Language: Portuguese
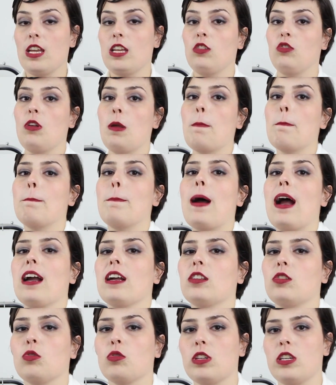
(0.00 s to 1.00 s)
e do
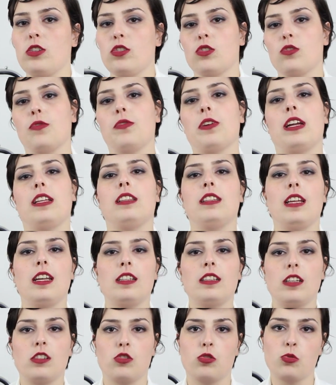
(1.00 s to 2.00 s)
impacto que isso vai
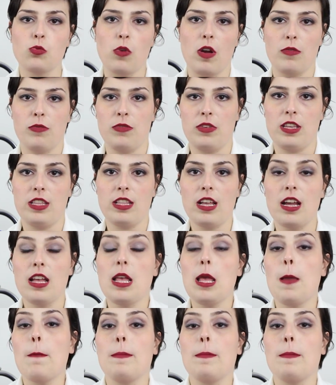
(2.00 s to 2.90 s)
ter na sua vida,